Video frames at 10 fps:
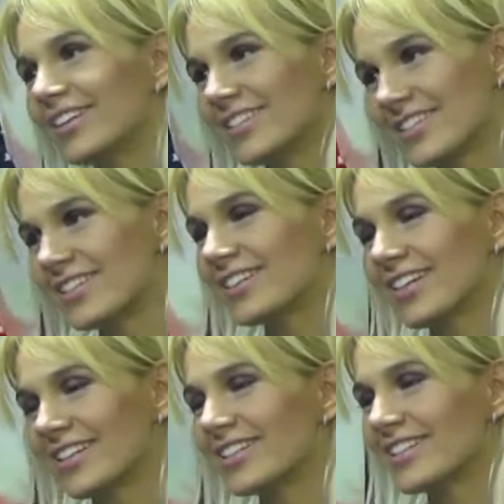sizlerin
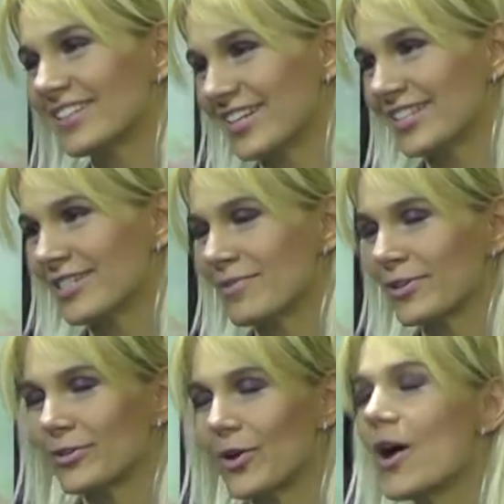ellerinizi evet, teslim
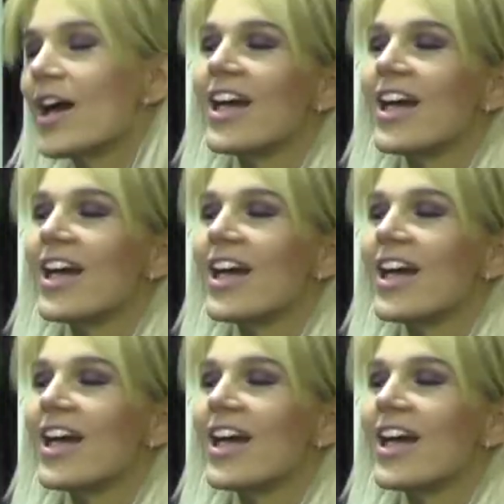ediyor.